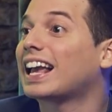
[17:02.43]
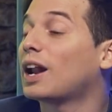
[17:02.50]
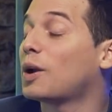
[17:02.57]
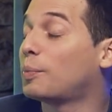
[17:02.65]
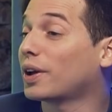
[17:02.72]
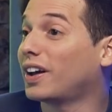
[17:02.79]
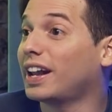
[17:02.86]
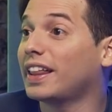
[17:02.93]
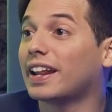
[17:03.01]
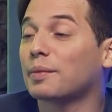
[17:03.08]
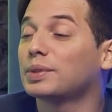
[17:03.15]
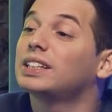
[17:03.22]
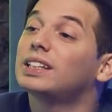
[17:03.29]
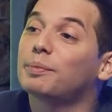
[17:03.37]
Claro, porque ahora de
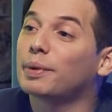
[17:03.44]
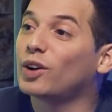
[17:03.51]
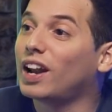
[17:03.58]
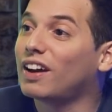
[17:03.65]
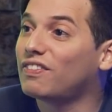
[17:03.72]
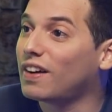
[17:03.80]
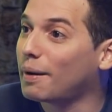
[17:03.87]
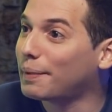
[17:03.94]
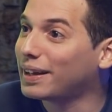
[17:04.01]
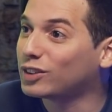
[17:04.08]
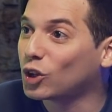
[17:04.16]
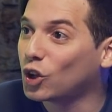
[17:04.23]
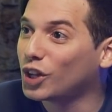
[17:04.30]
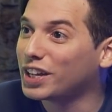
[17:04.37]
repente te pegó la fama
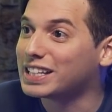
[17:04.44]
todo